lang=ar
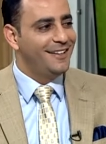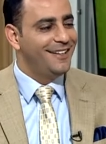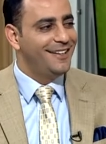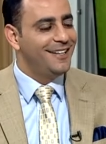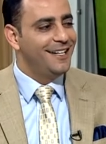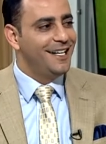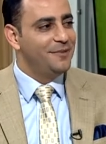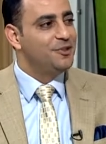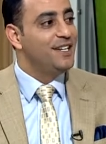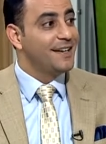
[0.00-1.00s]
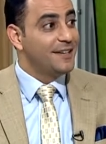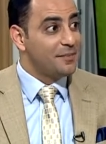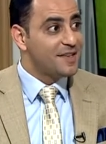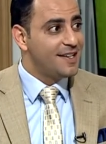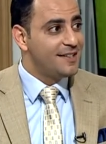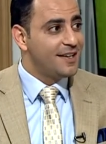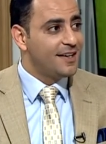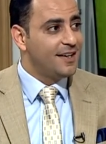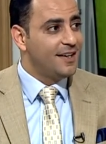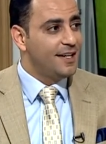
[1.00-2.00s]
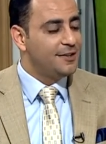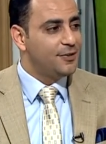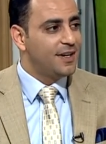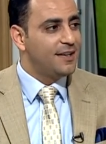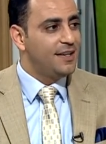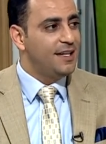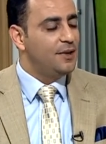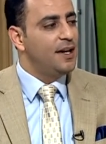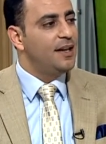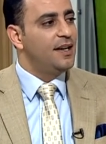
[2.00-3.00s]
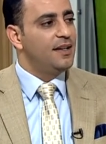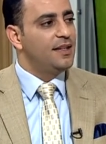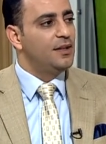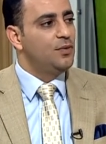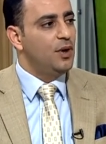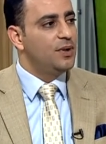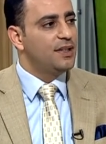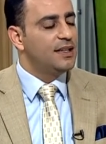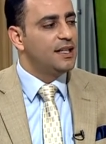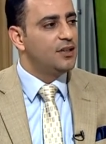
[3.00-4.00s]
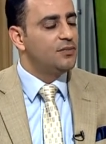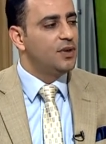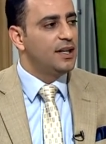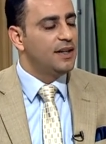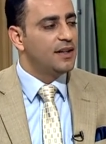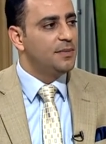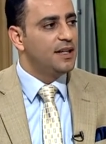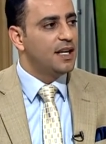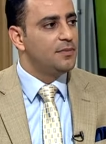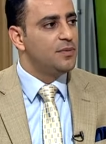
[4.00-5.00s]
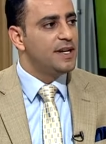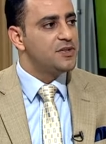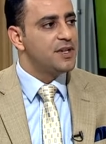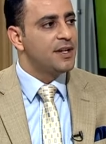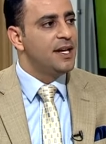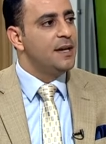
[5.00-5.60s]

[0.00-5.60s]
إلى مديرة المصادر آه، التراثية وهذا التنوع والتناغم والارتباط المباشر